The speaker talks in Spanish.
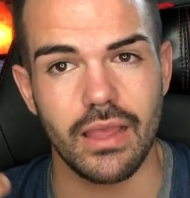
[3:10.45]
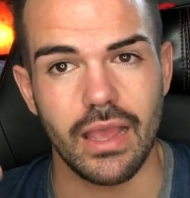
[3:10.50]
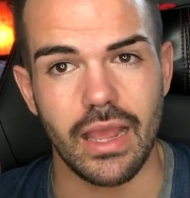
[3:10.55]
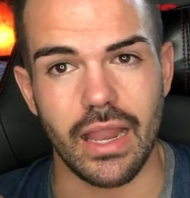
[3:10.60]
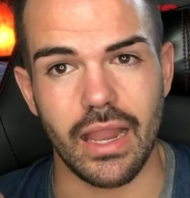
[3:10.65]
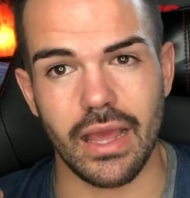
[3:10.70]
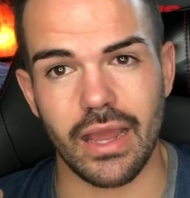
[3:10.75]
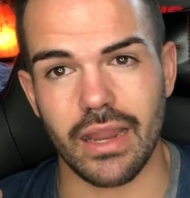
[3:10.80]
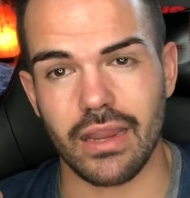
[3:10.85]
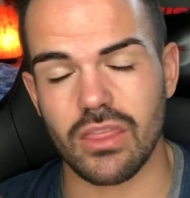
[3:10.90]

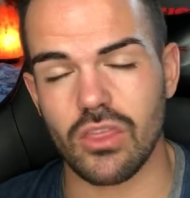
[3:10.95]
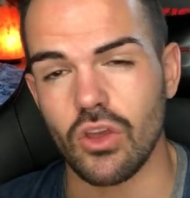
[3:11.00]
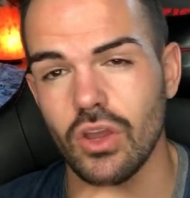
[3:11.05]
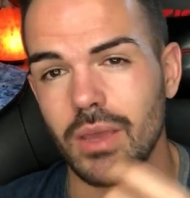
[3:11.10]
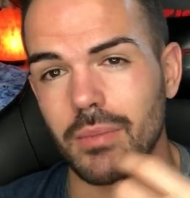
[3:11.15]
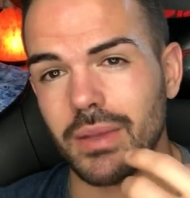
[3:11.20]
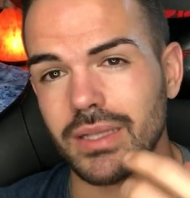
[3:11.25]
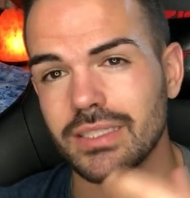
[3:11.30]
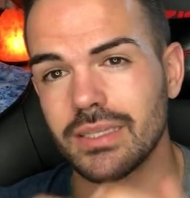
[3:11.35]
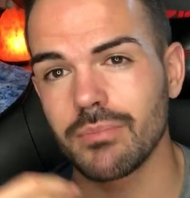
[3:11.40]
El ejercicio
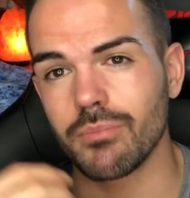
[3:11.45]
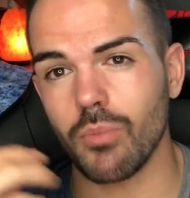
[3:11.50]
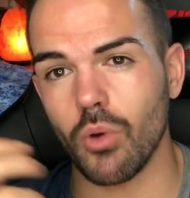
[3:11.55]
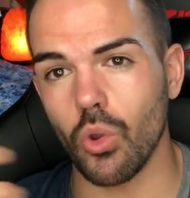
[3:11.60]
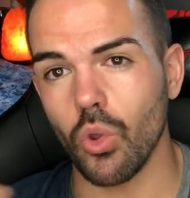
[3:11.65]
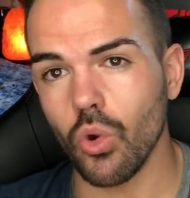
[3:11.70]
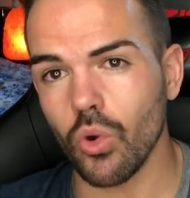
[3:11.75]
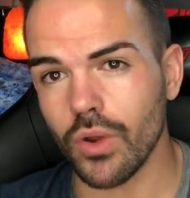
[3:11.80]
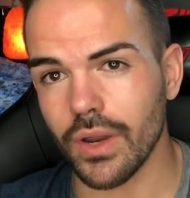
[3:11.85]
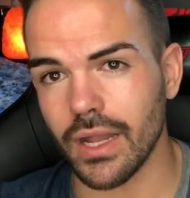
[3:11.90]
que más
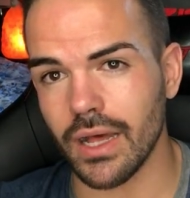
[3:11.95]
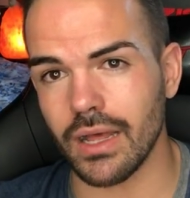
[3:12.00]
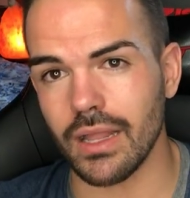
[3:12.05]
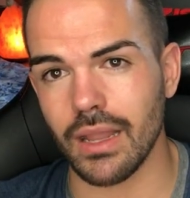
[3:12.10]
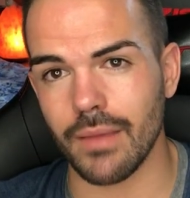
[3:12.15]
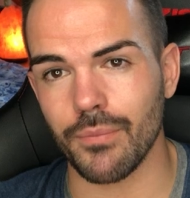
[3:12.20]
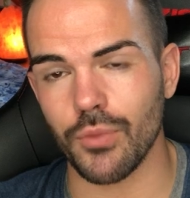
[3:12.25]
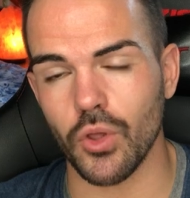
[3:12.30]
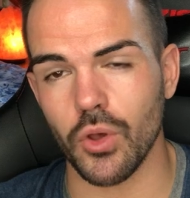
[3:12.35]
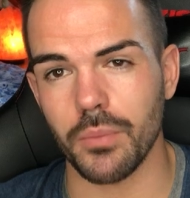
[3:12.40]
involucra el
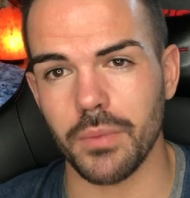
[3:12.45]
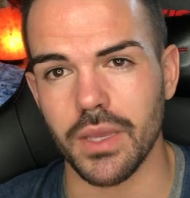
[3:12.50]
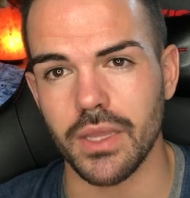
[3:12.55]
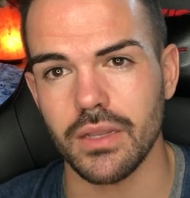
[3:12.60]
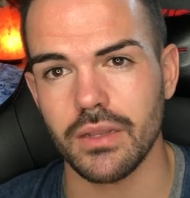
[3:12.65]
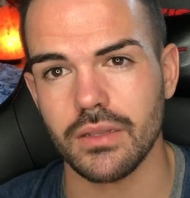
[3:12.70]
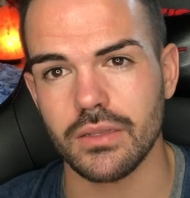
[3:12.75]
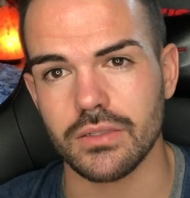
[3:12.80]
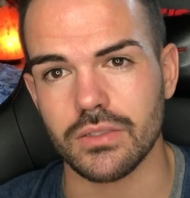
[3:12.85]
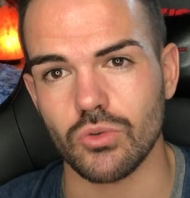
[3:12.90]
abdomen,